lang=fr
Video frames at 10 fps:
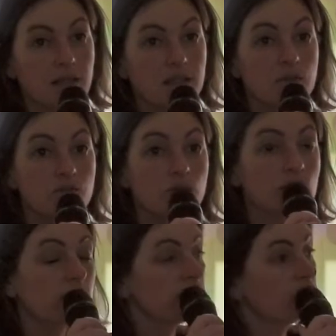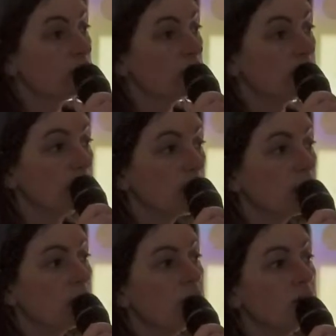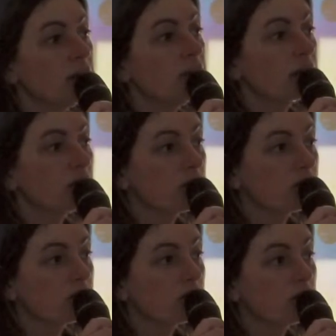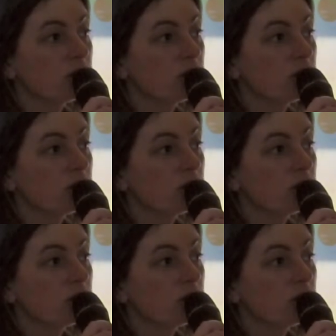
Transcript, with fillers: et sur euh, euh, euh, les vacances,